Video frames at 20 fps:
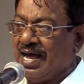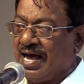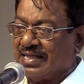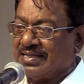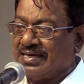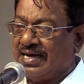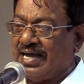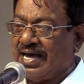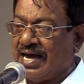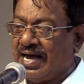
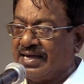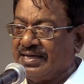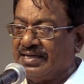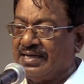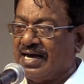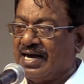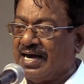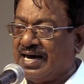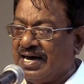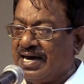அதில்
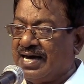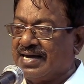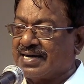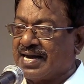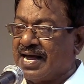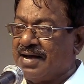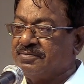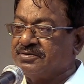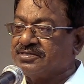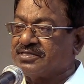ஐயா ஆ
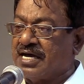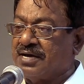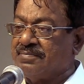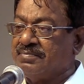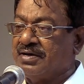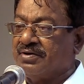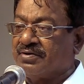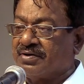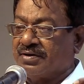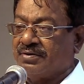
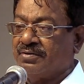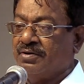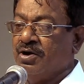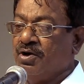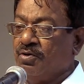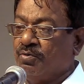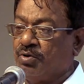ராமசாமி அவர்கள்